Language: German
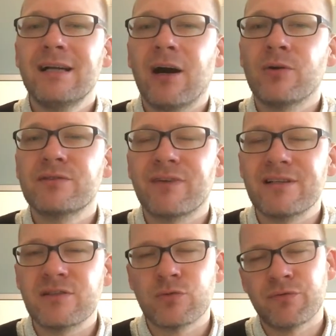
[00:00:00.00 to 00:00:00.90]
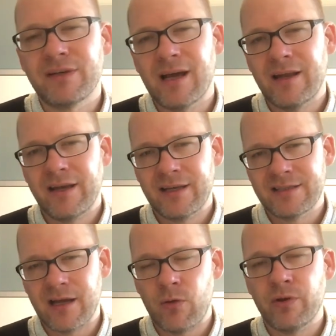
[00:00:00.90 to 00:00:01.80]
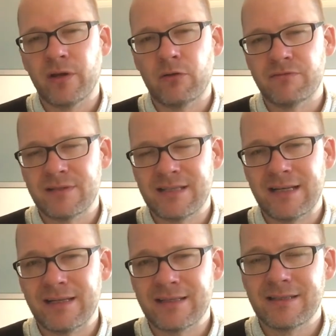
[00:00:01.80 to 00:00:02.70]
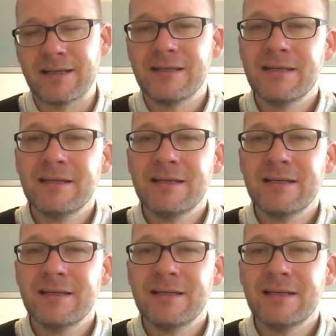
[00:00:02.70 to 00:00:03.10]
aus, weil so viel hat er jetzt ja auch nicht auf dem Zettel, dass er